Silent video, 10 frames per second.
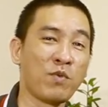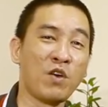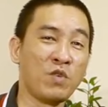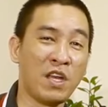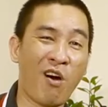
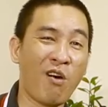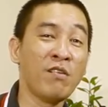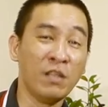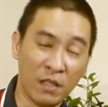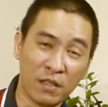điều gì đó
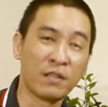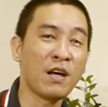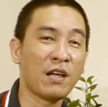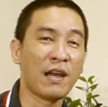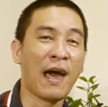
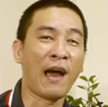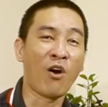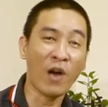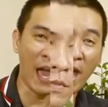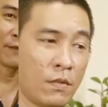rất là
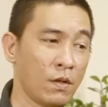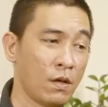khó khăn